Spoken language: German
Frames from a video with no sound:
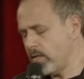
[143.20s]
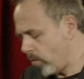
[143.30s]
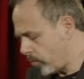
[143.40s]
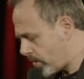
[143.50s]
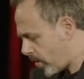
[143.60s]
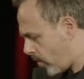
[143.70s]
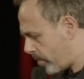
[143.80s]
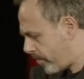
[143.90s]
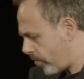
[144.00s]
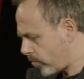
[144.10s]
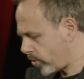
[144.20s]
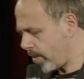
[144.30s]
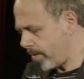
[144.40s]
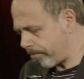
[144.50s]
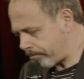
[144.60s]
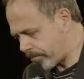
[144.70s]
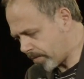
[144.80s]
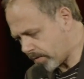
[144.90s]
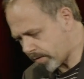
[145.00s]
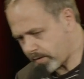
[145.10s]
Und ich kann mir vorstellen,
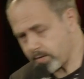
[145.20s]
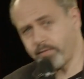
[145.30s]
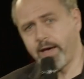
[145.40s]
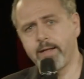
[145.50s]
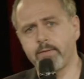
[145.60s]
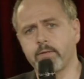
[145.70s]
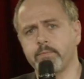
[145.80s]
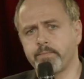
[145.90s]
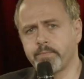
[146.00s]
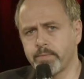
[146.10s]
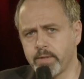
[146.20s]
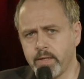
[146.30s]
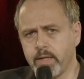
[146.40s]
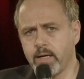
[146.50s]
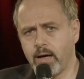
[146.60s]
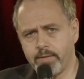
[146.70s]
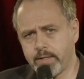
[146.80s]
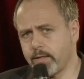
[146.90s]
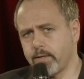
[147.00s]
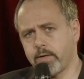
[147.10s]
dass ich das fände. Auch wenn
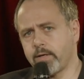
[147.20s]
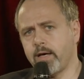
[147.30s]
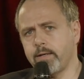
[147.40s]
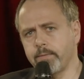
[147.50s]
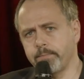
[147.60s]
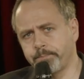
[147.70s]
ich ihn nicht kenne.